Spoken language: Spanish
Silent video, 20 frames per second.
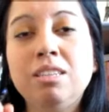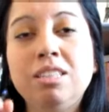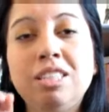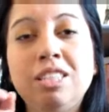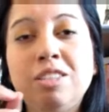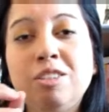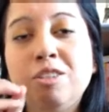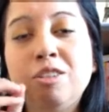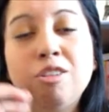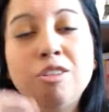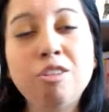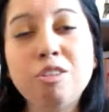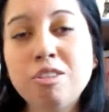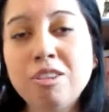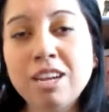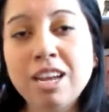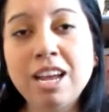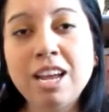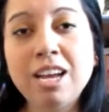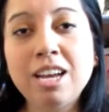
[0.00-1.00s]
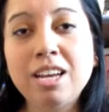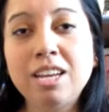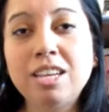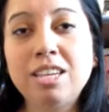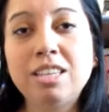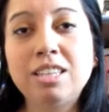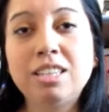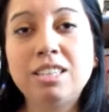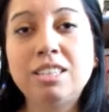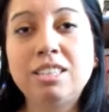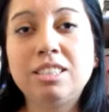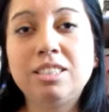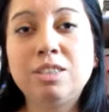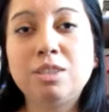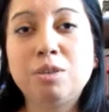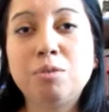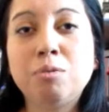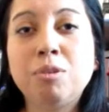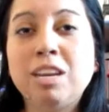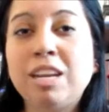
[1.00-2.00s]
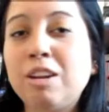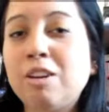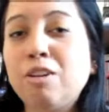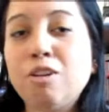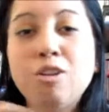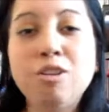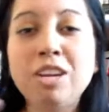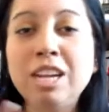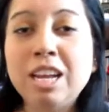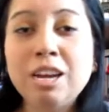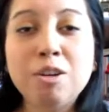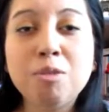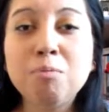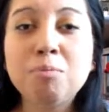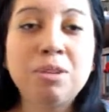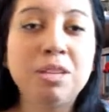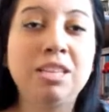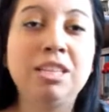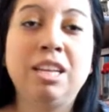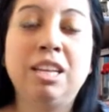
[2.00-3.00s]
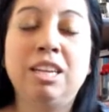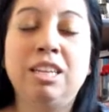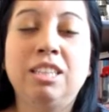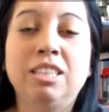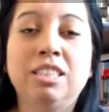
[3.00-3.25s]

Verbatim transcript: no logra, como que no logra comprender.